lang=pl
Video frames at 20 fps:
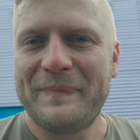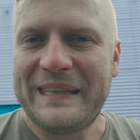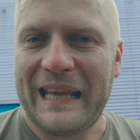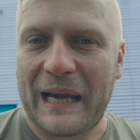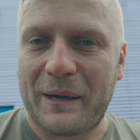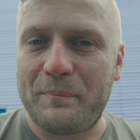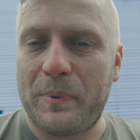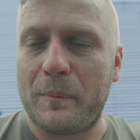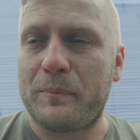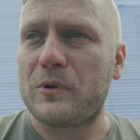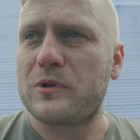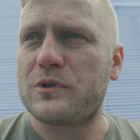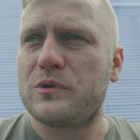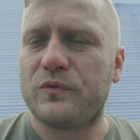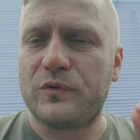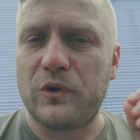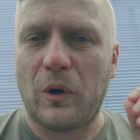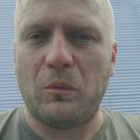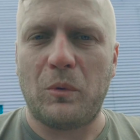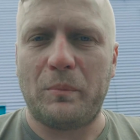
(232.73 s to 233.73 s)
Jak po
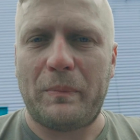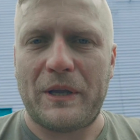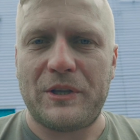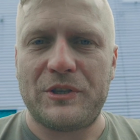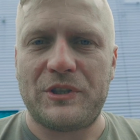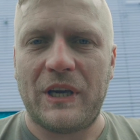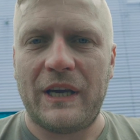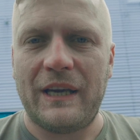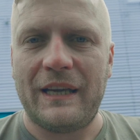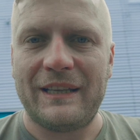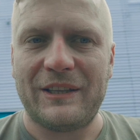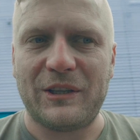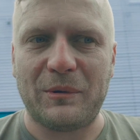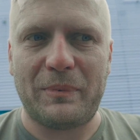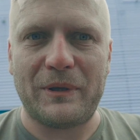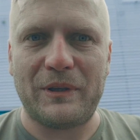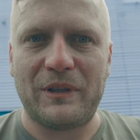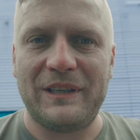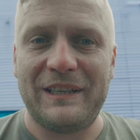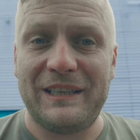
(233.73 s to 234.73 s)
prostu w domu będzie to
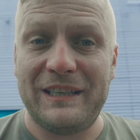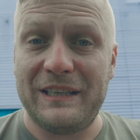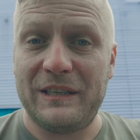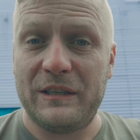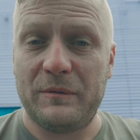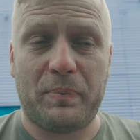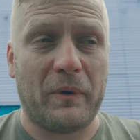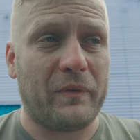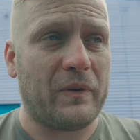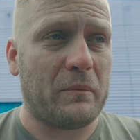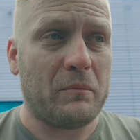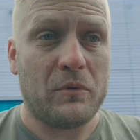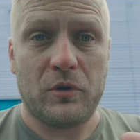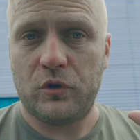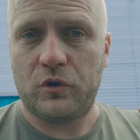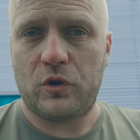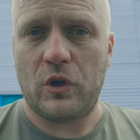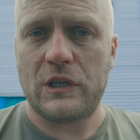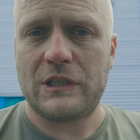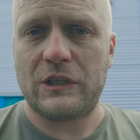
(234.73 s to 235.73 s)
ben, i powiem,
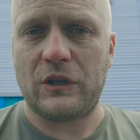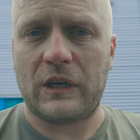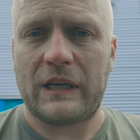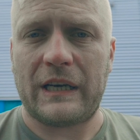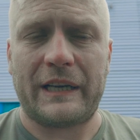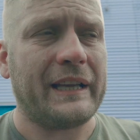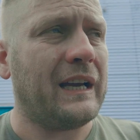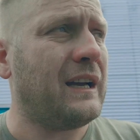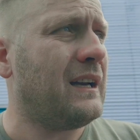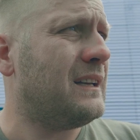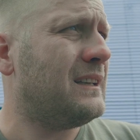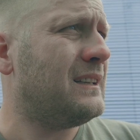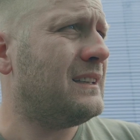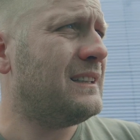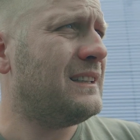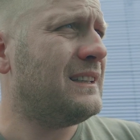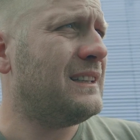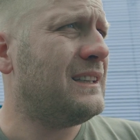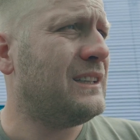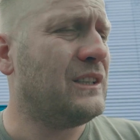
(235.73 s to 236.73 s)
to jest do nagrania,
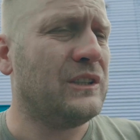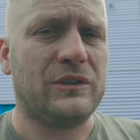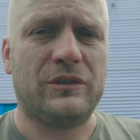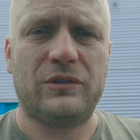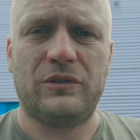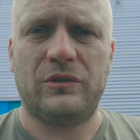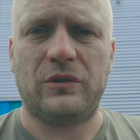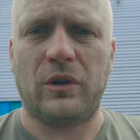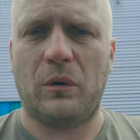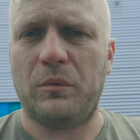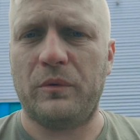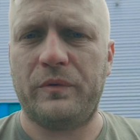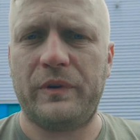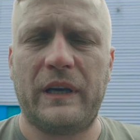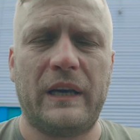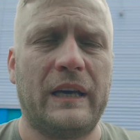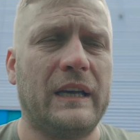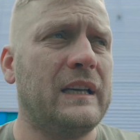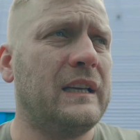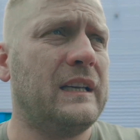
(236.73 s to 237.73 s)
to
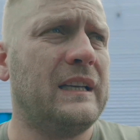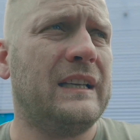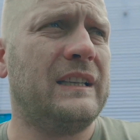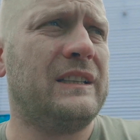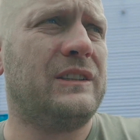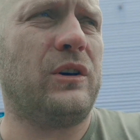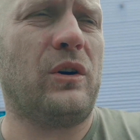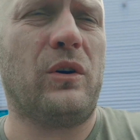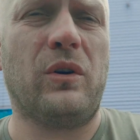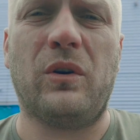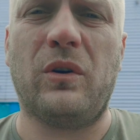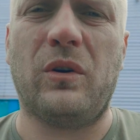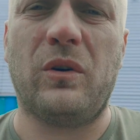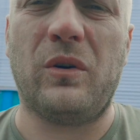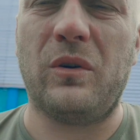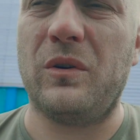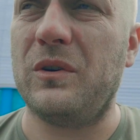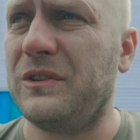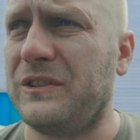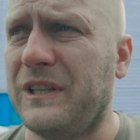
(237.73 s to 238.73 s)
mówię,
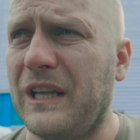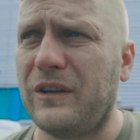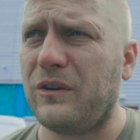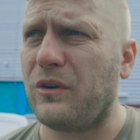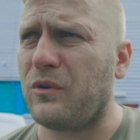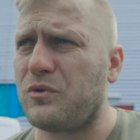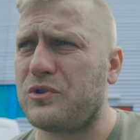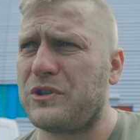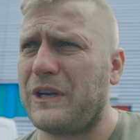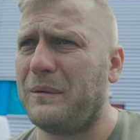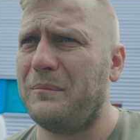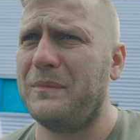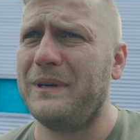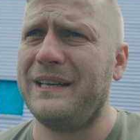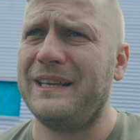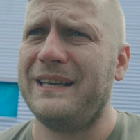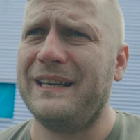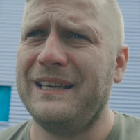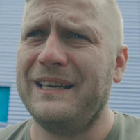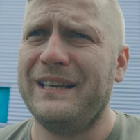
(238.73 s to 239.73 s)
to tylko
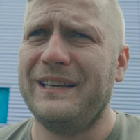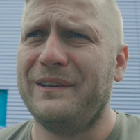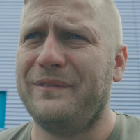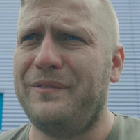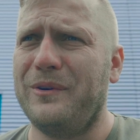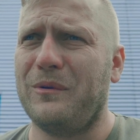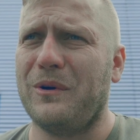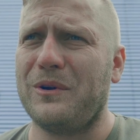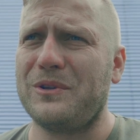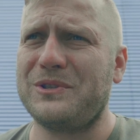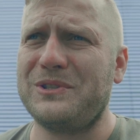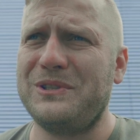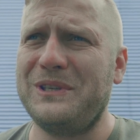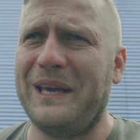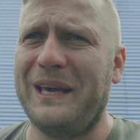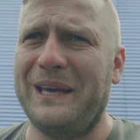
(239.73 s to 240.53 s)
ruszamy wyłącznie